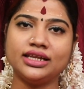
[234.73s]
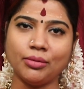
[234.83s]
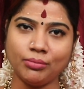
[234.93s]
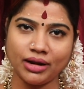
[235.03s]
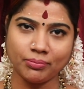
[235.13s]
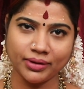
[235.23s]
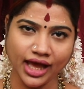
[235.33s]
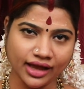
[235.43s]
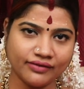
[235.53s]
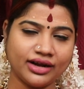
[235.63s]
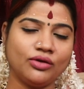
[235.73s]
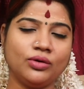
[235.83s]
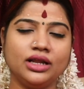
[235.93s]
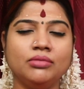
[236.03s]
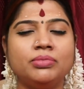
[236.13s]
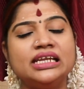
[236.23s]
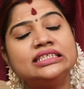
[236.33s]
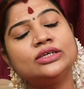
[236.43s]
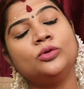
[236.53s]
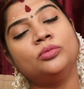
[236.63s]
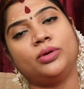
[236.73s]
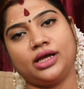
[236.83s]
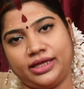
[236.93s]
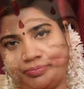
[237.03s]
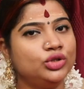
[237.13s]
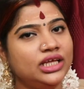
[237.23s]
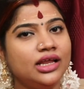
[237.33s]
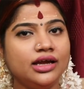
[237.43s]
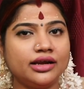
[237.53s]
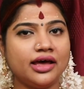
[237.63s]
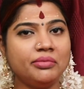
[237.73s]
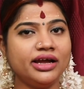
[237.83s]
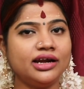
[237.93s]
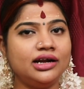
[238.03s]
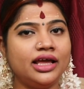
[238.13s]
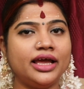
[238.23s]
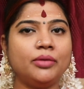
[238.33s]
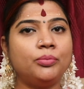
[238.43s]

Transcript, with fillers: நம்மளை பார்க்க வர்றவங்களுக்கு பரிசு கொடுப்பாங்க முந்தையெல்லாம் கிராமங்களில்